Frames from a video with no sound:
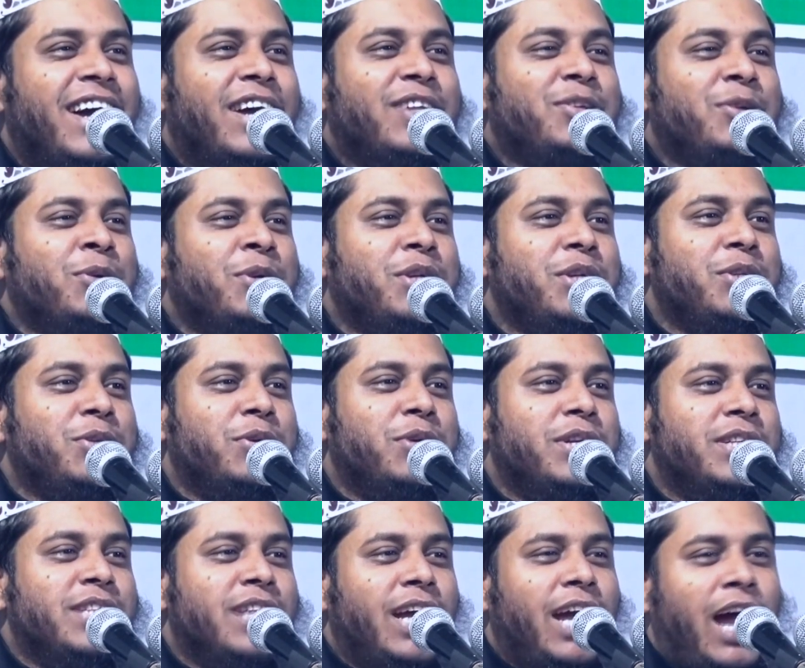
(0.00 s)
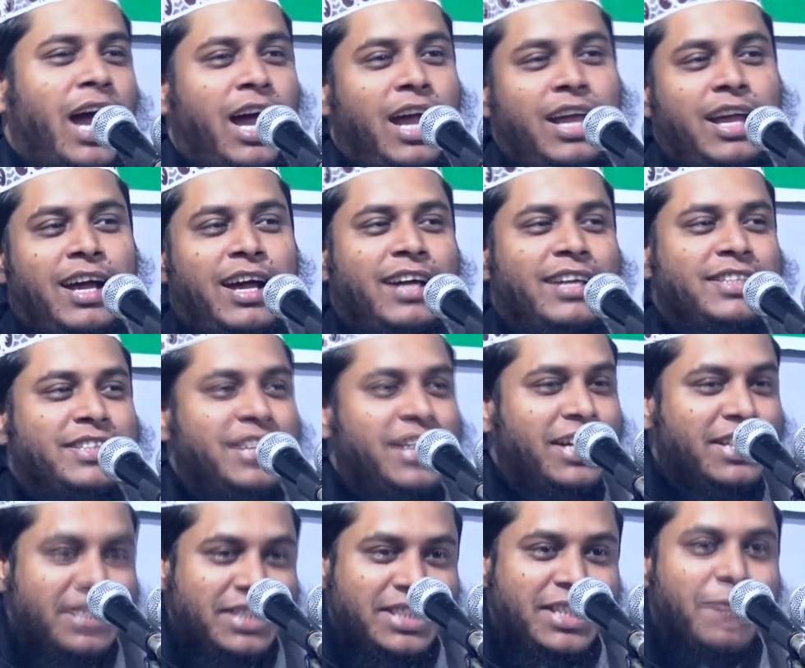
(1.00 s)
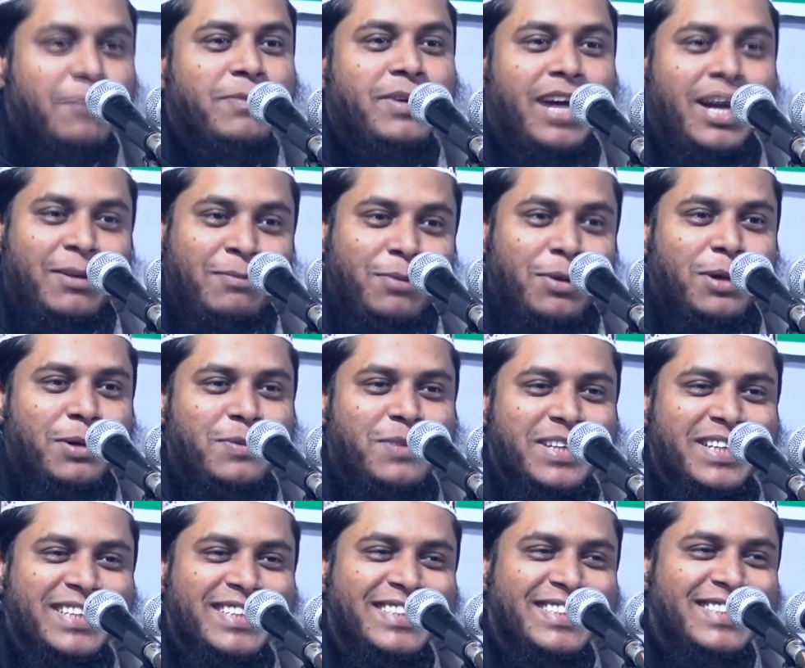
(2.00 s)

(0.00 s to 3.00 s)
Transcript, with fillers: আতঙ্কিত হয়ে যায় হায় হায় জেহাদি সব গান বলবে